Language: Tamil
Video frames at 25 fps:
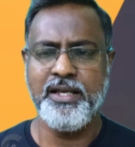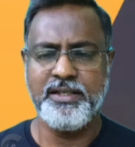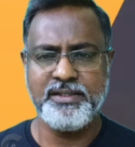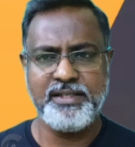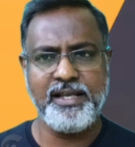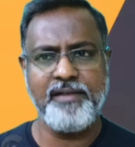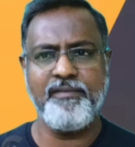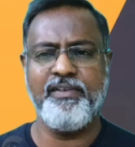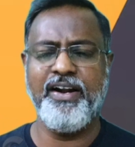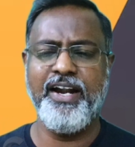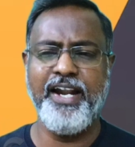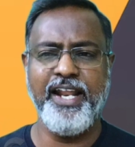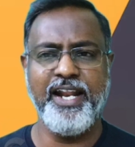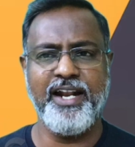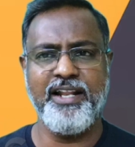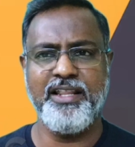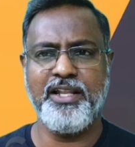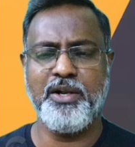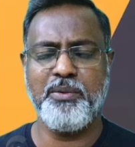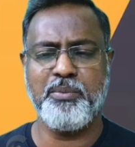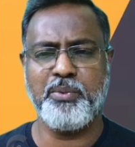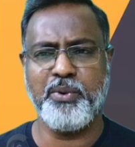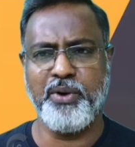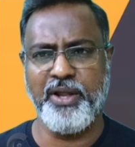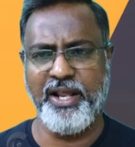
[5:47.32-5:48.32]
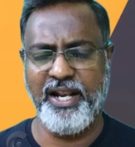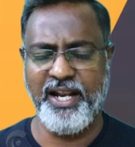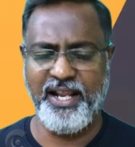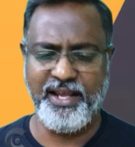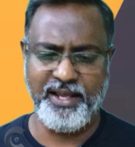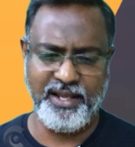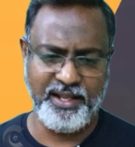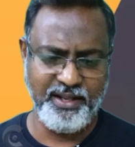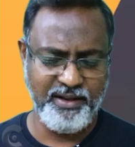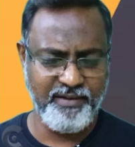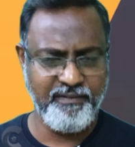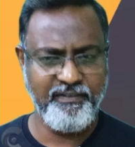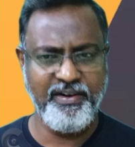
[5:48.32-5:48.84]
சார் வண்டி எடுத்துகிட்டு போனீங்களே
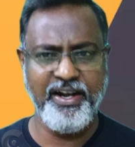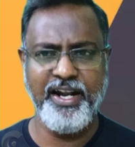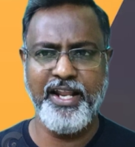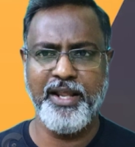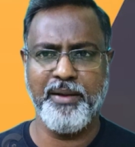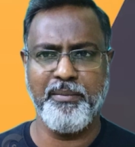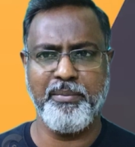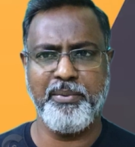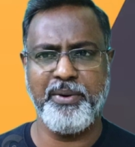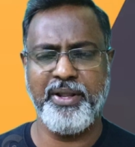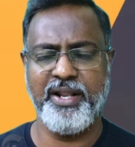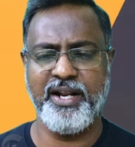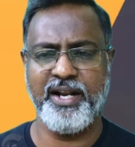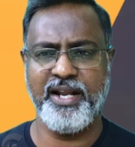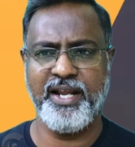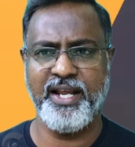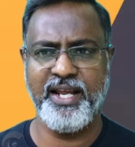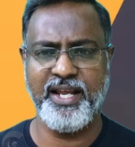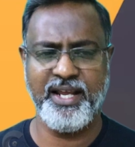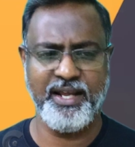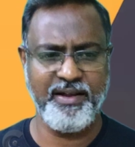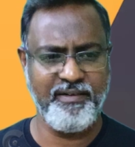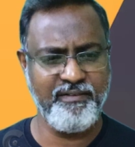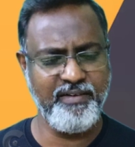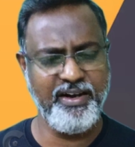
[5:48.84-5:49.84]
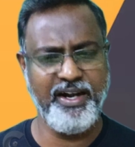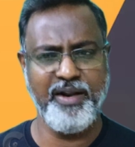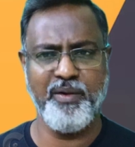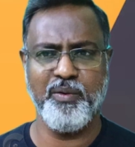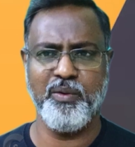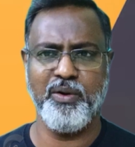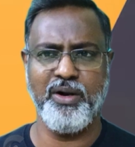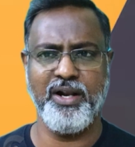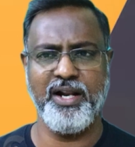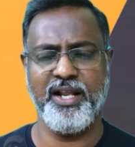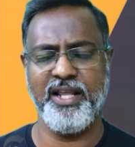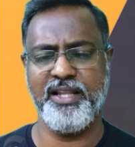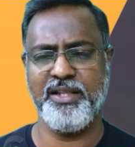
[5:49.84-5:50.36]
வண்டி எப்படி இருக்குது வண்டி
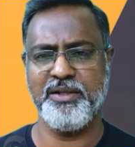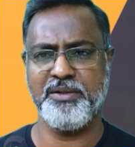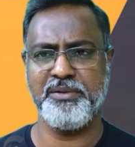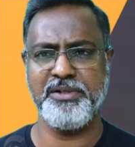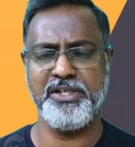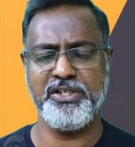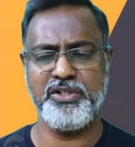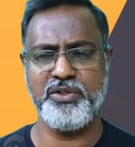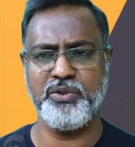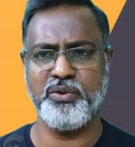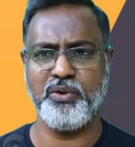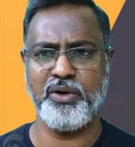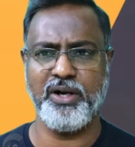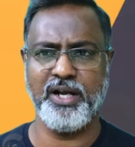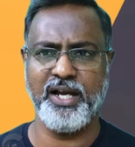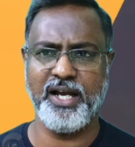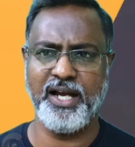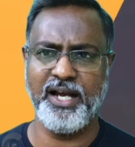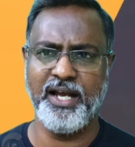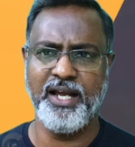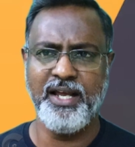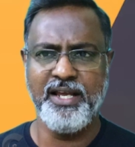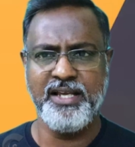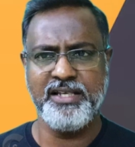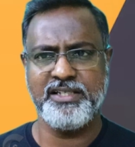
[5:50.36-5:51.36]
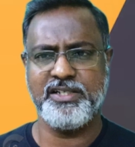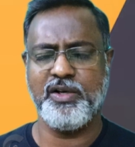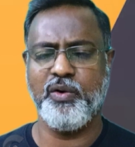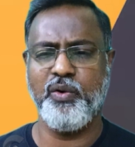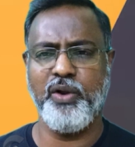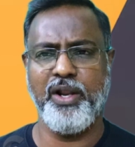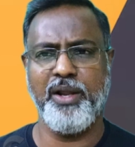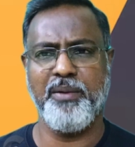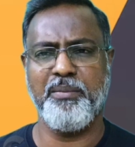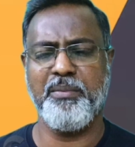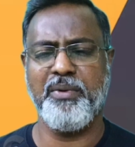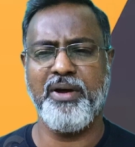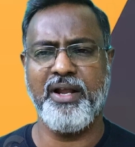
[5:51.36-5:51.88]
உங்களுக்கு எதுவும் இஷ்யூ இருக்கா
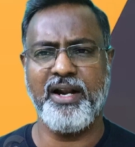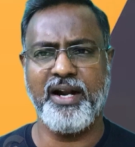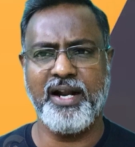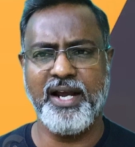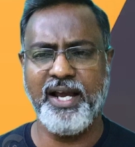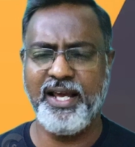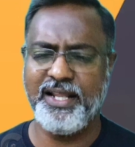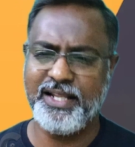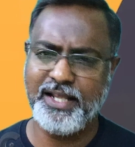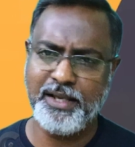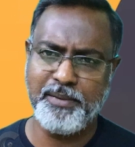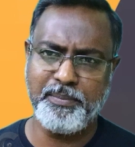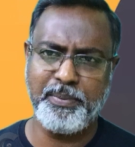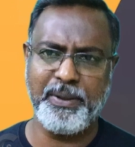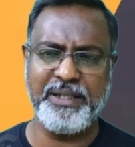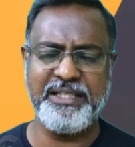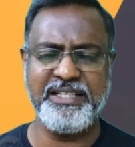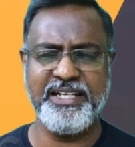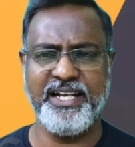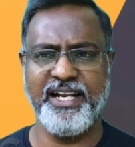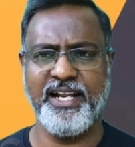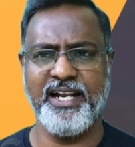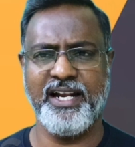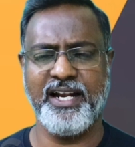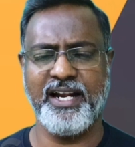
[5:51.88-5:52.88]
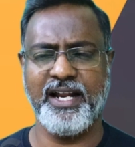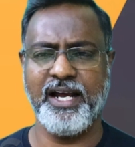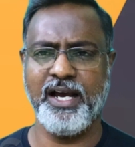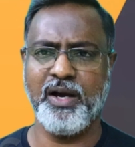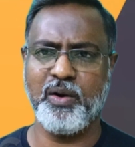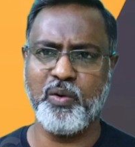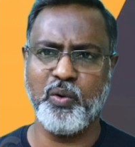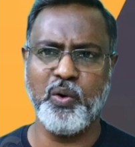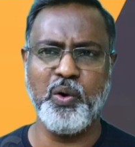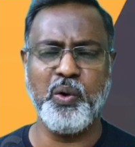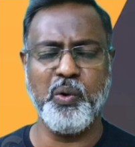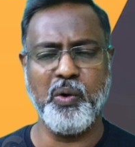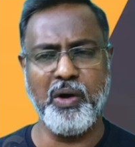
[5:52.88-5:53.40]
சௌகரியமாக இருக்கா ஏதாவது பிரச்சனைகள் இருக்கா
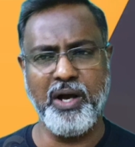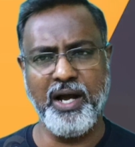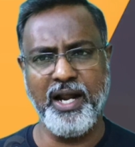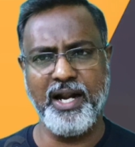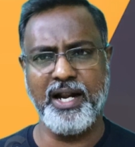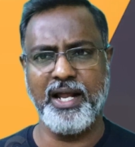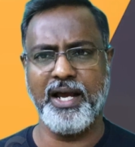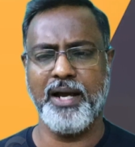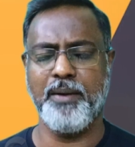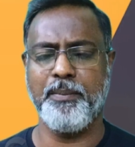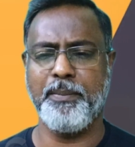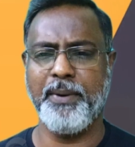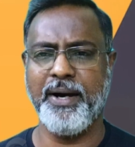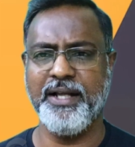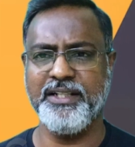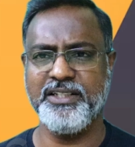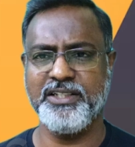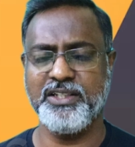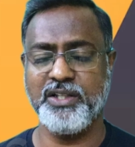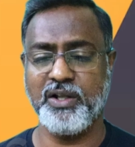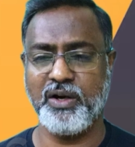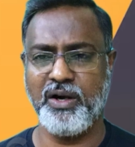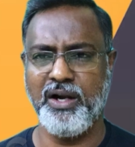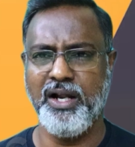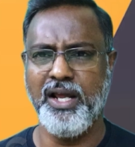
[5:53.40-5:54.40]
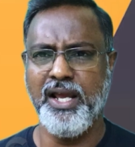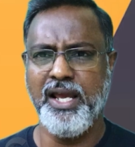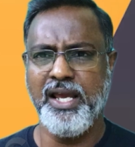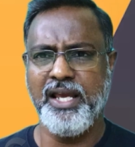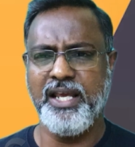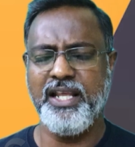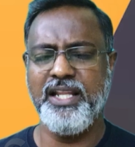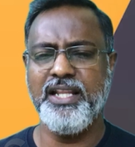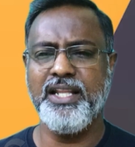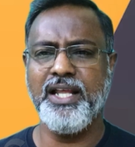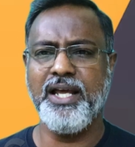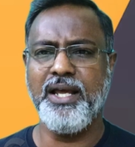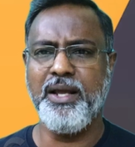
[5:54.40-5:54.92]
கொண்டு வாங்க நாங்கள் பார்த்து தரோம்
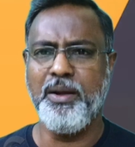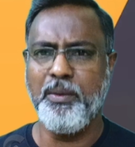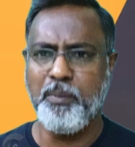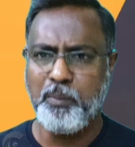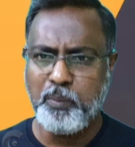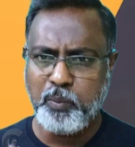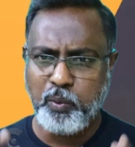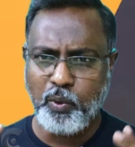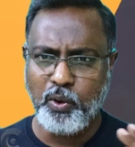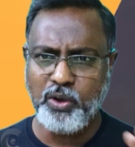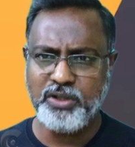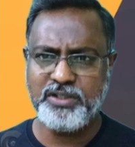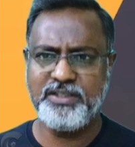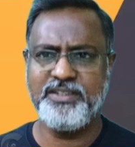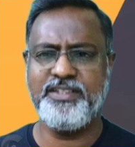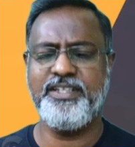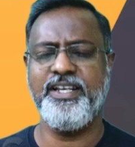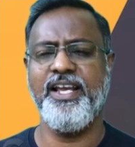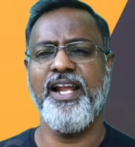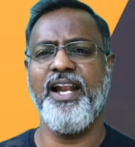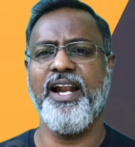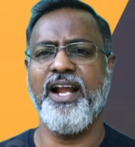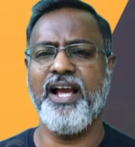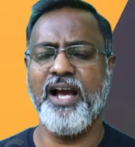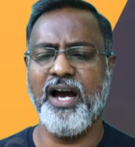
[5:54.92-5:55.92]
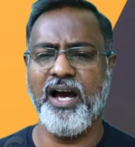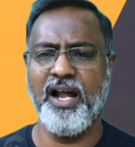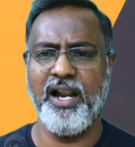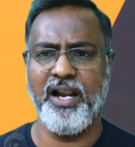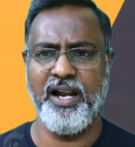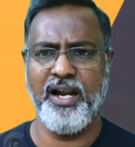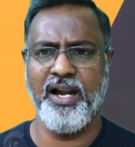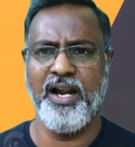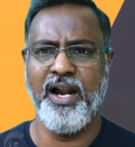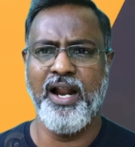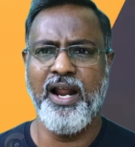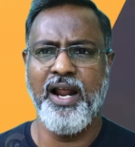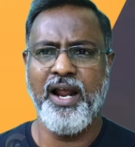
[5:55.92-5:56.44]
இந்த போஸ்ட் சேல்
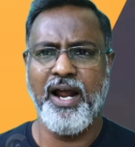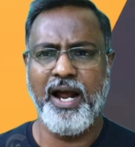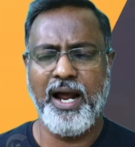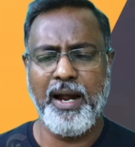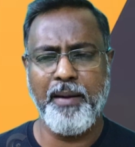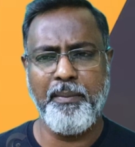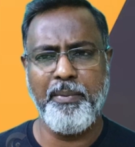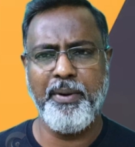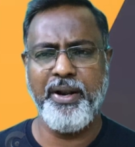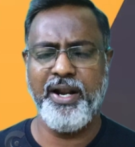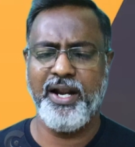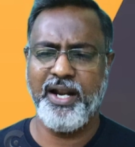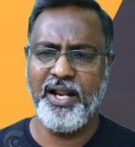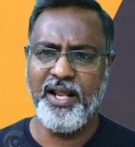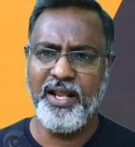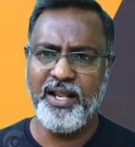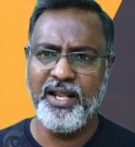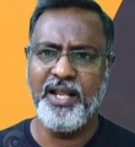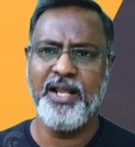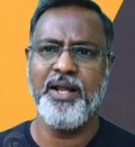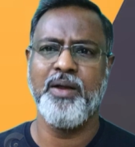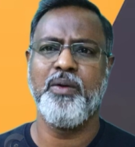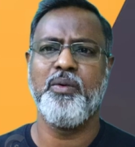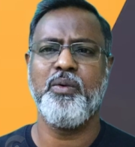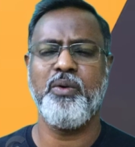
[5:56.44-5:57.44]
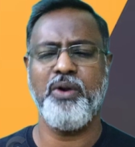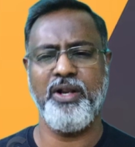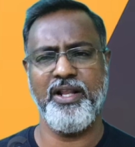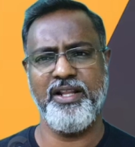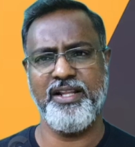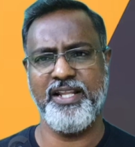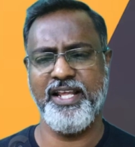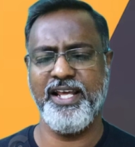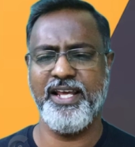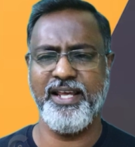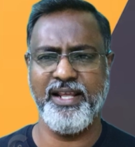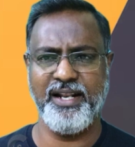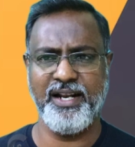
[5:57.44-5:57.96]
கால் அப்படின்னு ஒரு
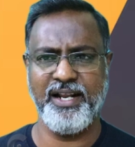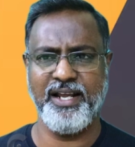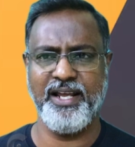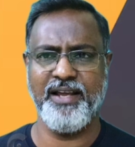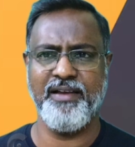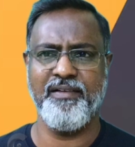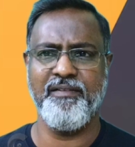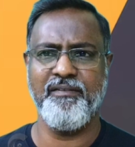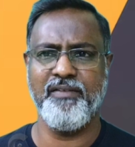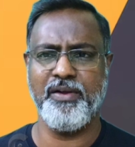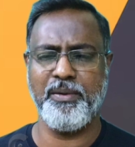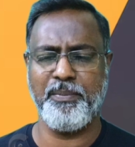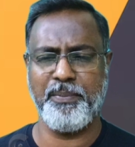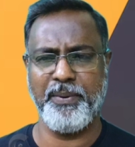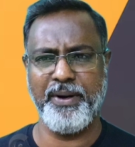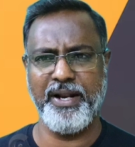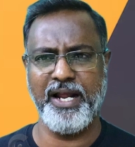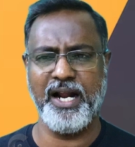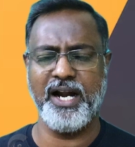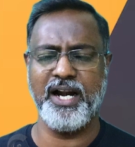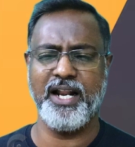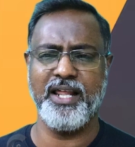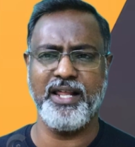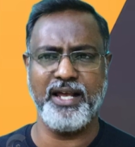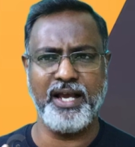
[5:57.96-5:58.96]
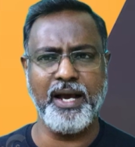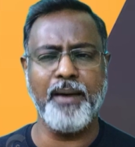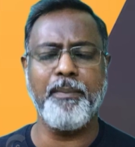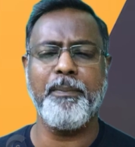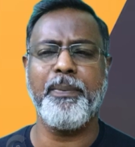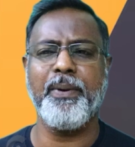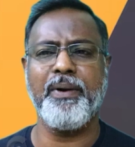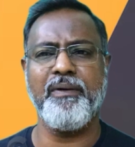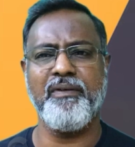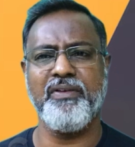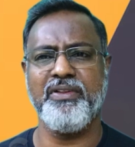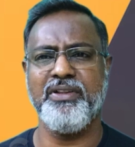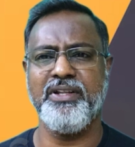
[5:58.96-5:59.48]
இதே இருக்குது விற்பனை
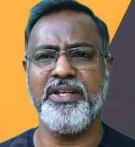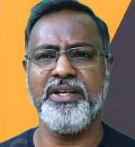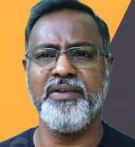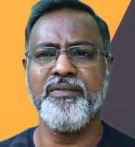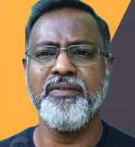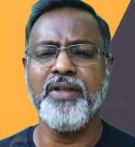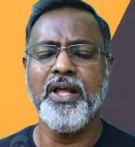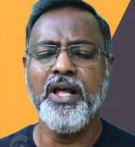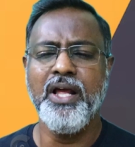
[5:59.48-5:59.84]
ஆனதுக்கப்புறம் வந்து